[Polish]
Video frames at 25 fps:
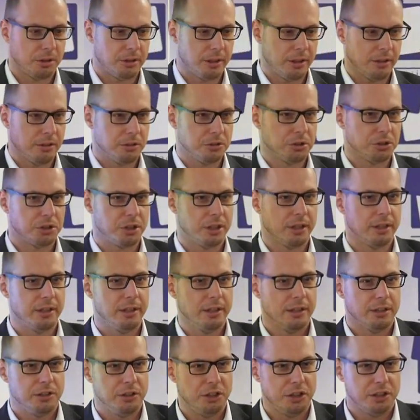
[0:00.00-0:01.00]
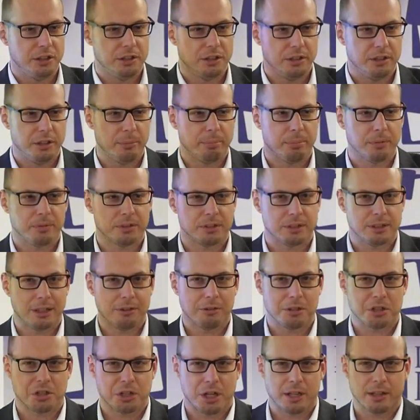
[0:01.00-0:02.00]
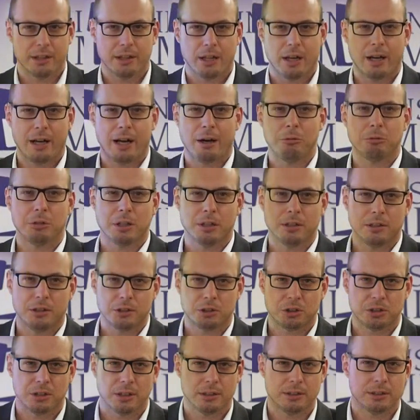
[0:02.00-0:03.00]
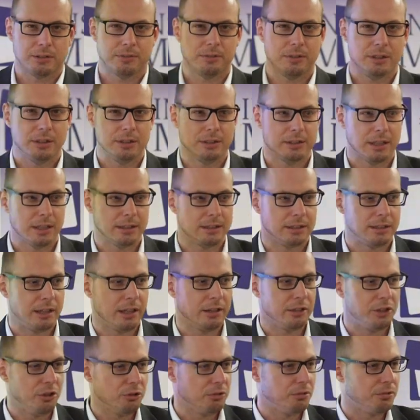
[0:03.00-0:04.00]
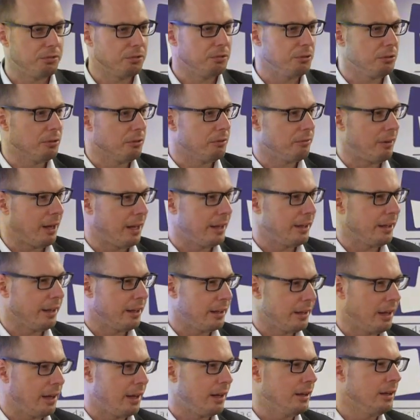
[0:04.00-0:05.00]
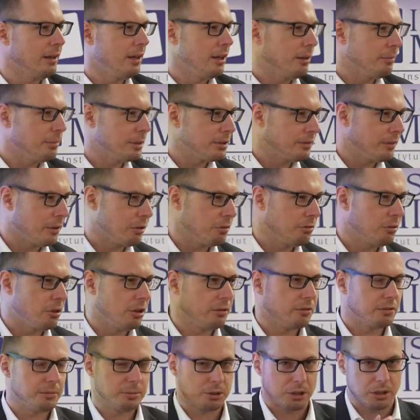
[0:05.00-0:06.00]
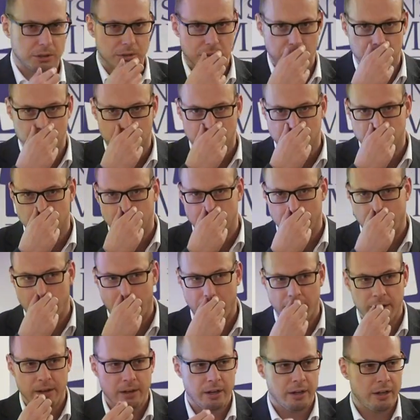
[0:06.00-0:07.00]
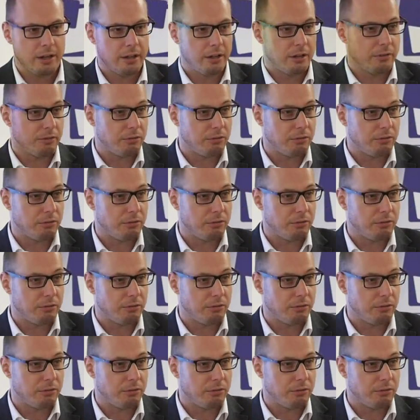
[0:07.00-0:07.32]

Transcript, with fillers: to tego, że nigdy nie powstała żadna autentyczna cywilizacja nieufundowana na bezwarunkowym szacunku dla